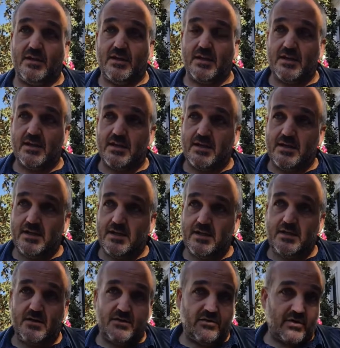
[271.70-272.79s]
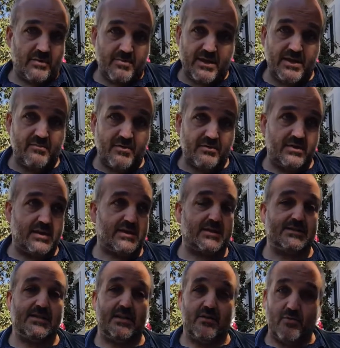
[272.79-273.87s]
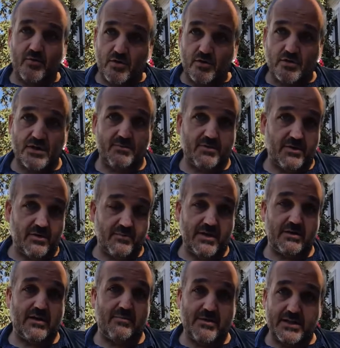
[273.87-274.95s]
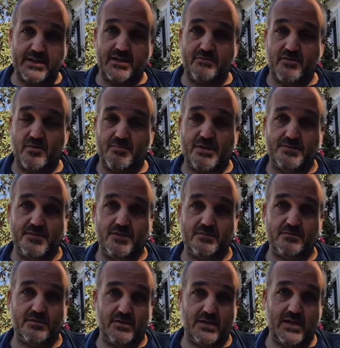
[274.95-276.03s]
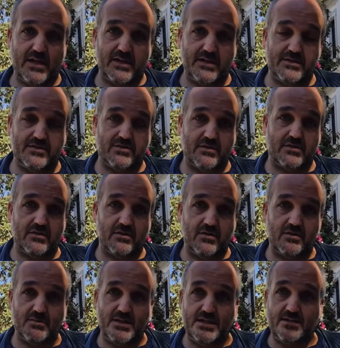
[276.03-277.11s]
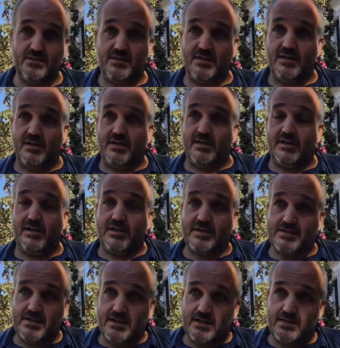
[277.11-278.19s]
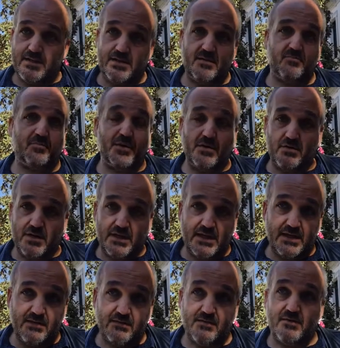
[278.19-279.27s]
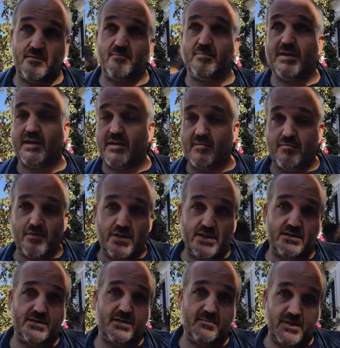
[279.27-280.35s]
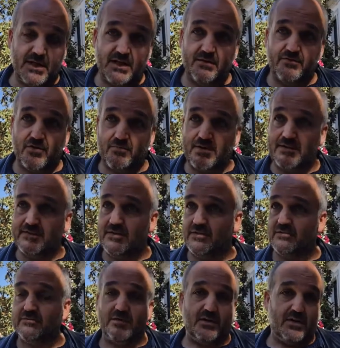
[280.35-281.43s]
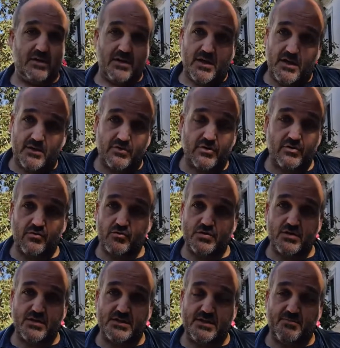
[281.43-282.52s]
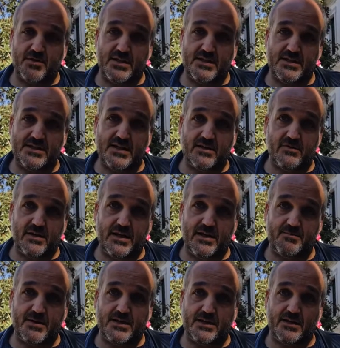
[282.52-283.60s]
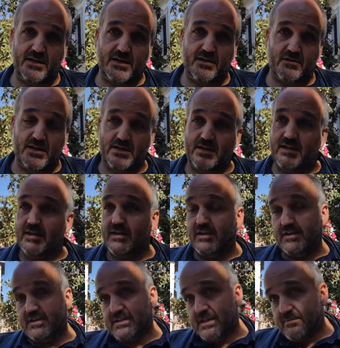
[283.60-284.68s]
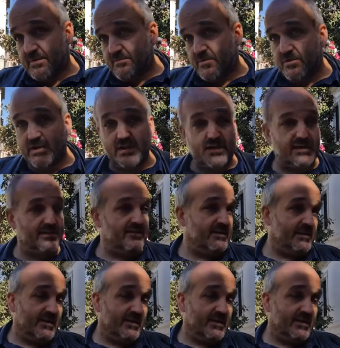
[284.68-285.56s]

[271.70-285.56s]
en el que lo que pedimos es que se le homologue por lo menos la parte de formación que han hecho estos jóvenes y que se les dé prioridad para que puedan terminar la formación en otros cursos que se puedan desarrollar a partir de ahora. Sabemos que